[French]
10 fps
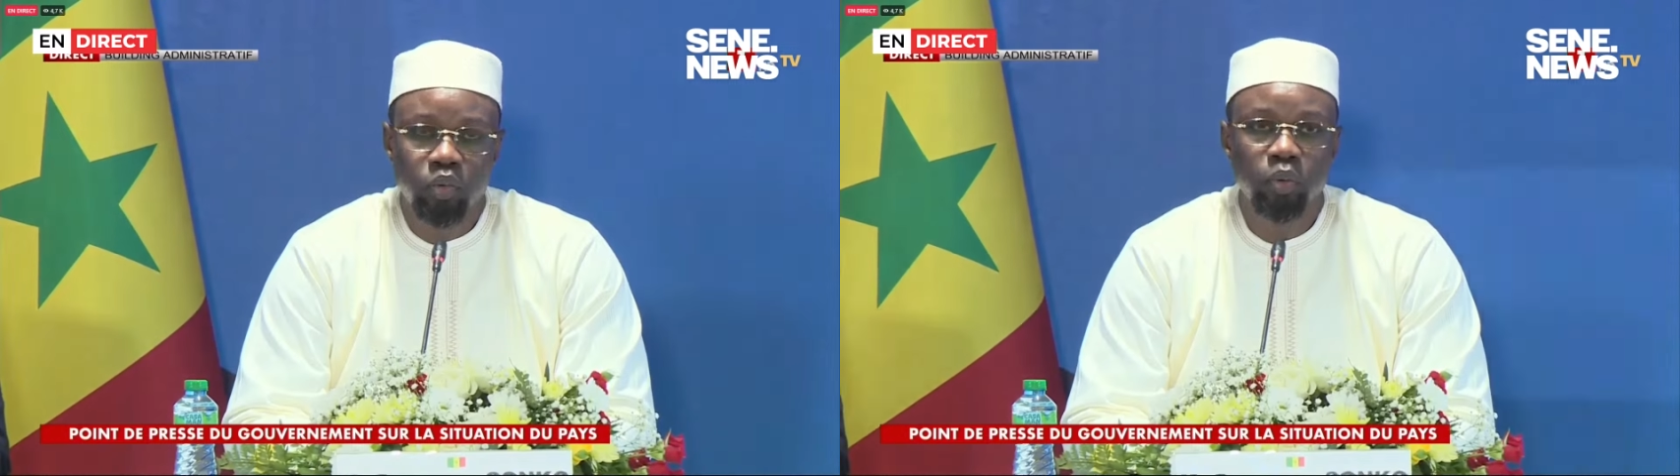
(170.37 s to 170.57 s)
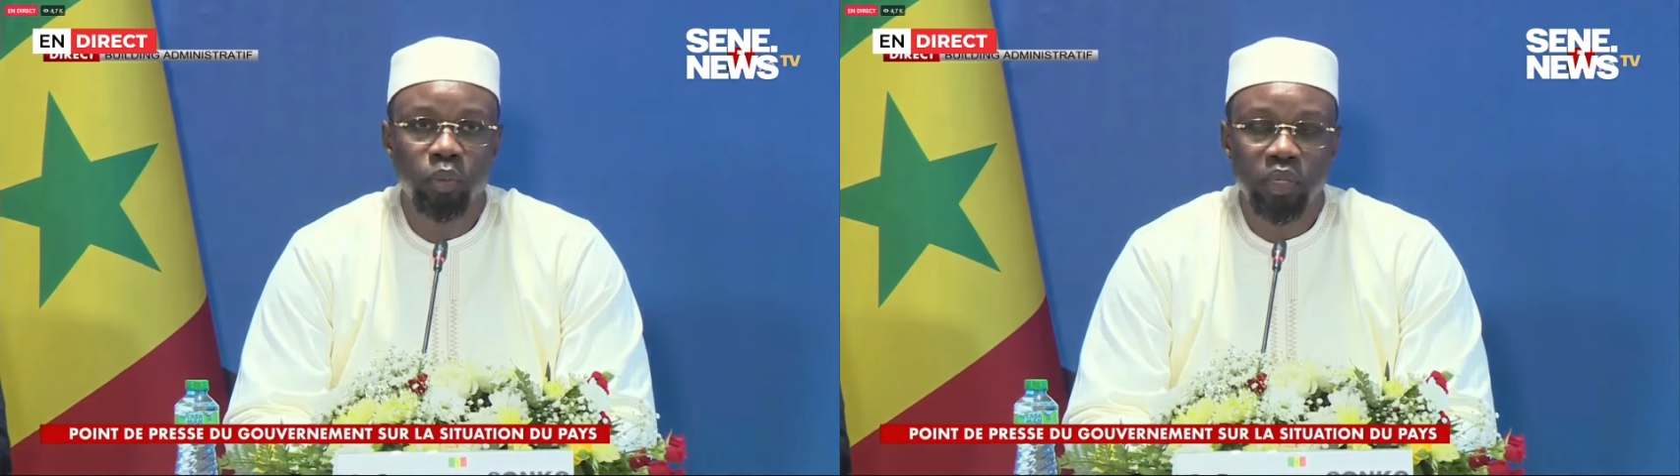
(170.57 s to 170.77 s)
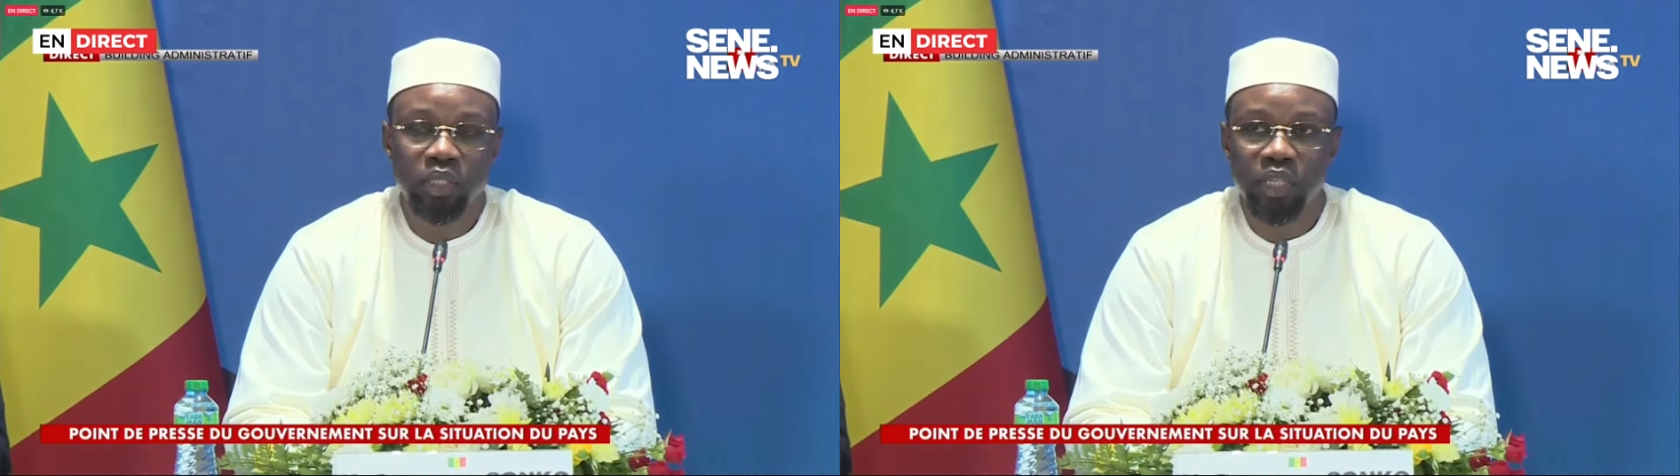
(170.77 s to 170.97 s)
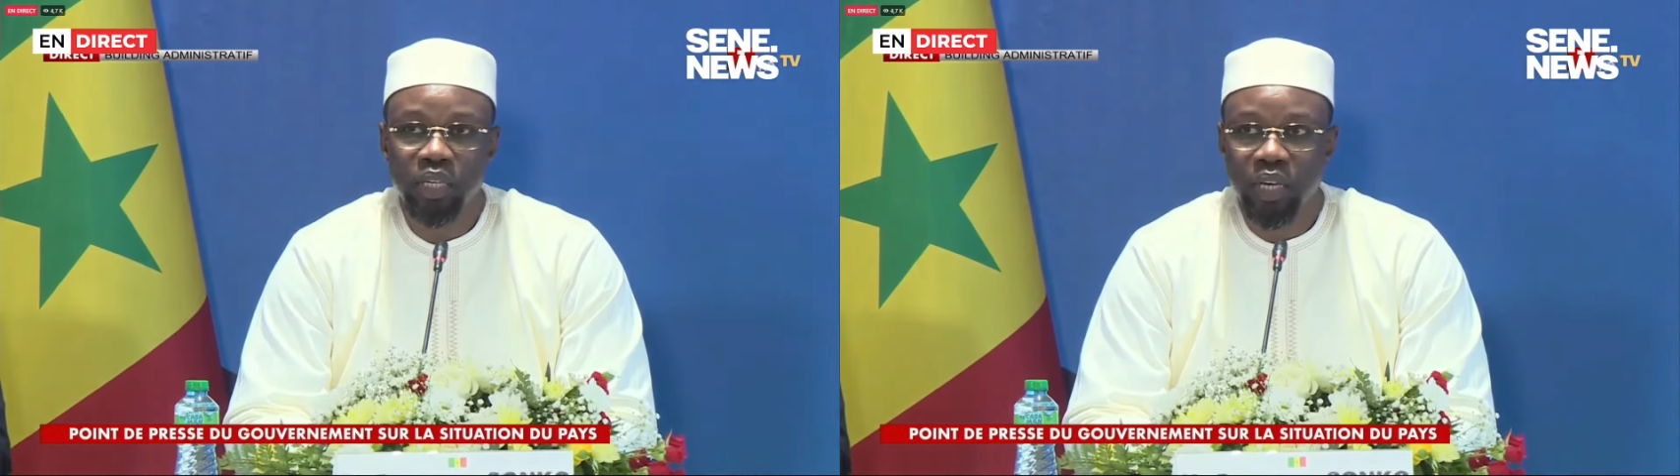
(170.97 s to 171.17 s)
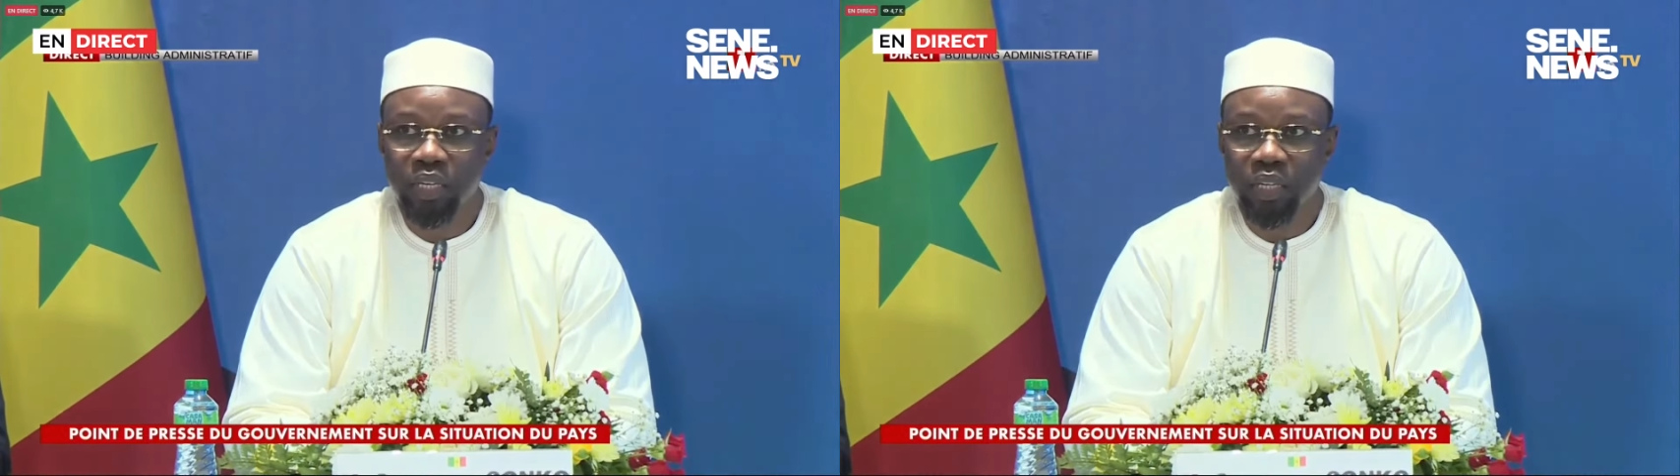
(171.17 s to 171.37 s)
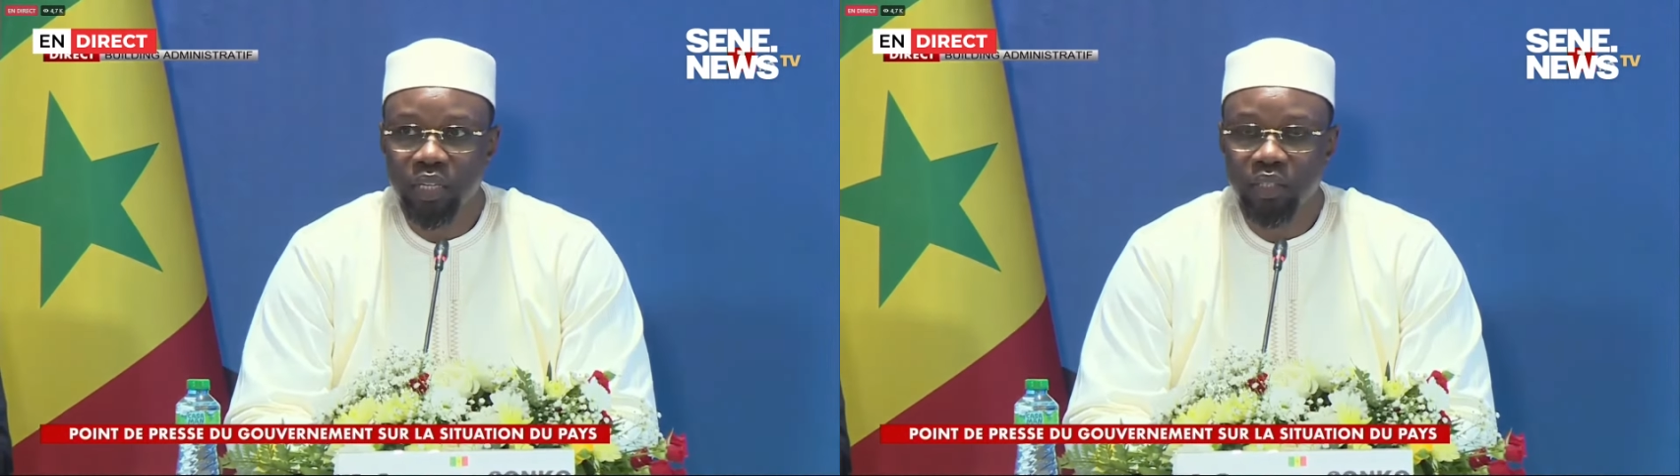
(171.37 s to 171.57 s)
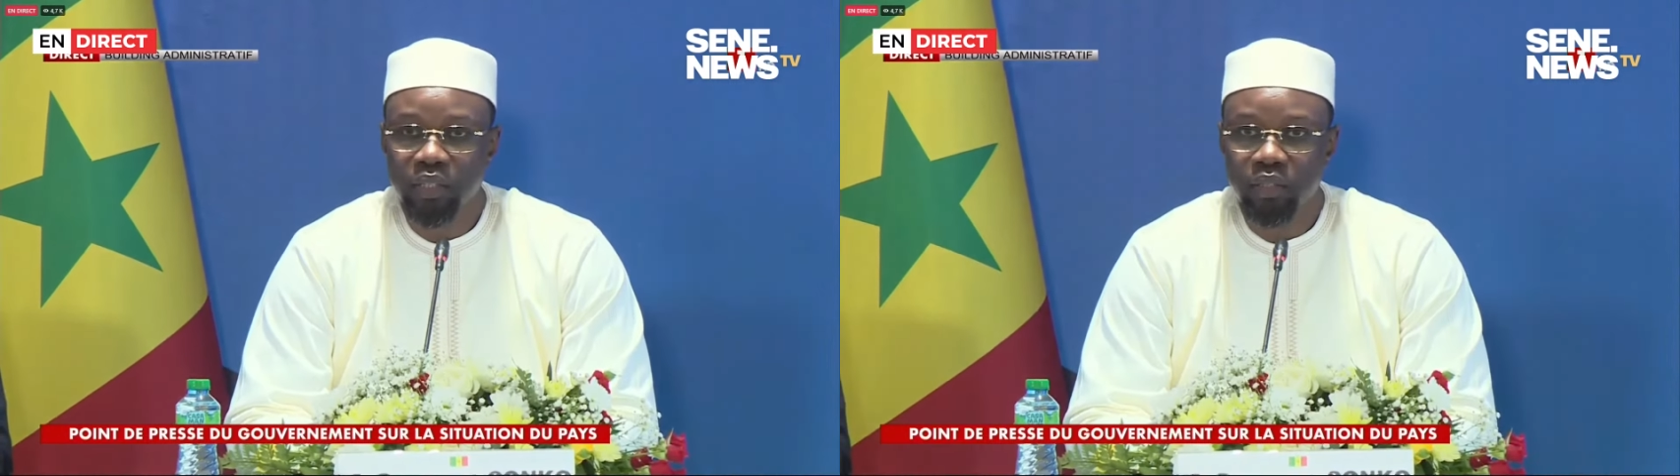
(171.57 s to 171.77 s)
double de ce qui a été